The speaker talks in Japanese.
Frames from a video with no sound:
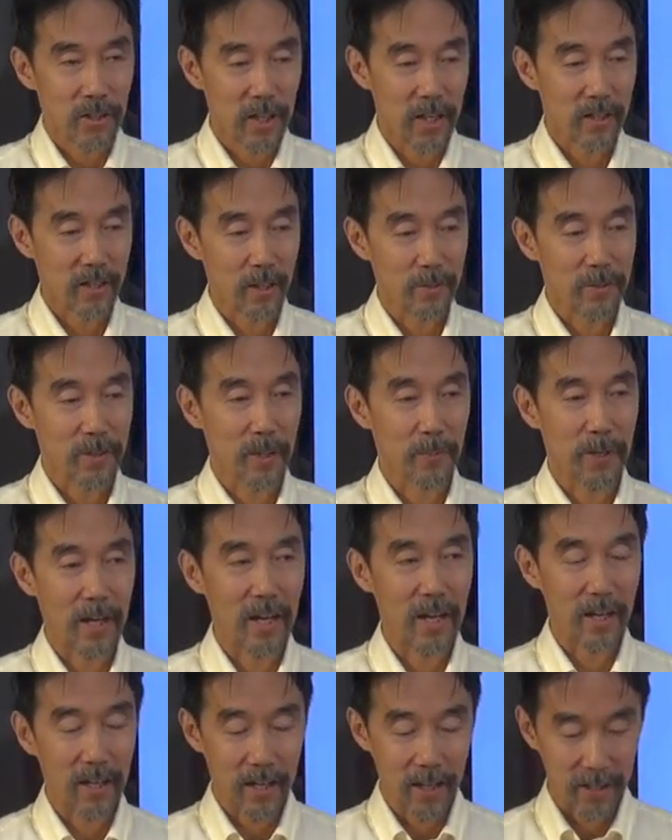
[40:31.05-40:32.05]
主な神
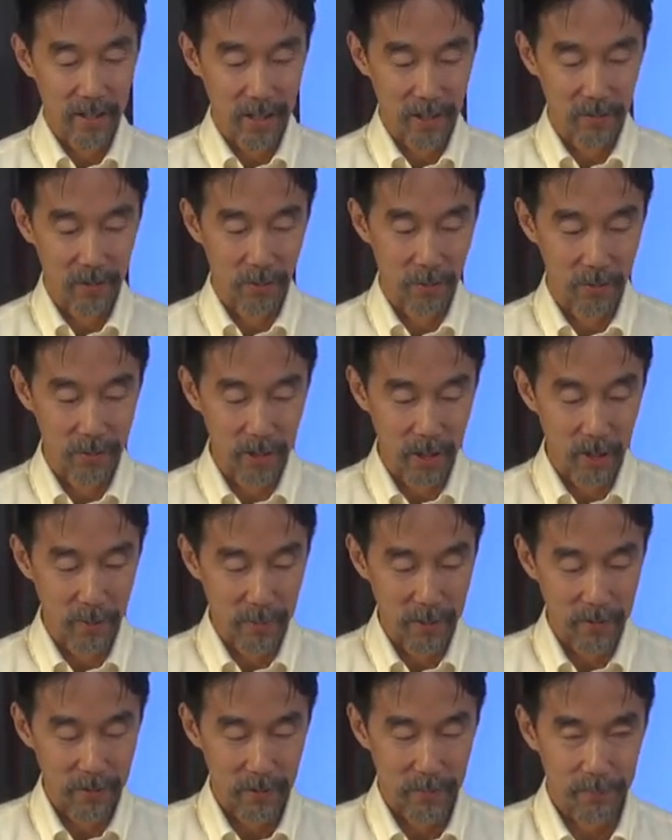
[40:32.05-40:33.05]
様ありがとうご
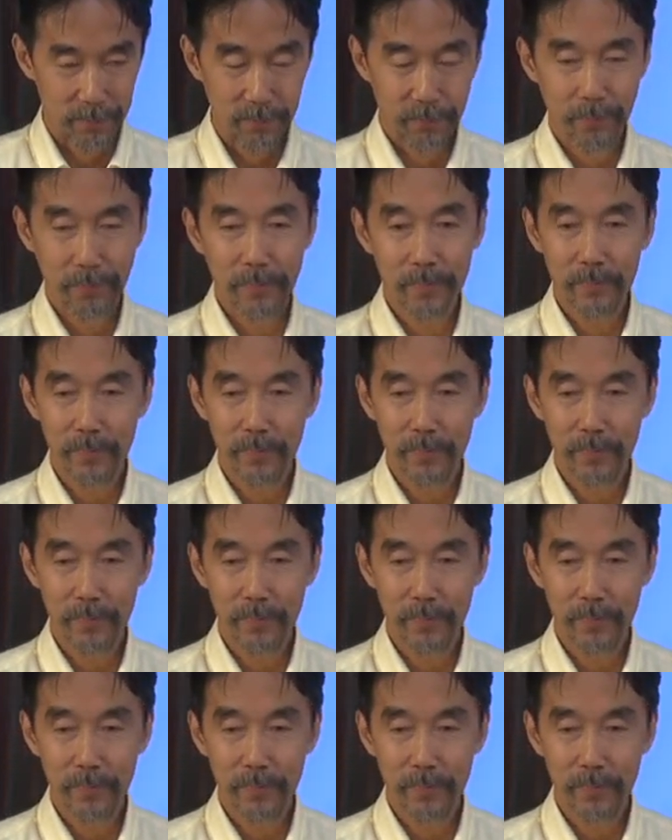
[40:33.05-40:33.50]
ざいます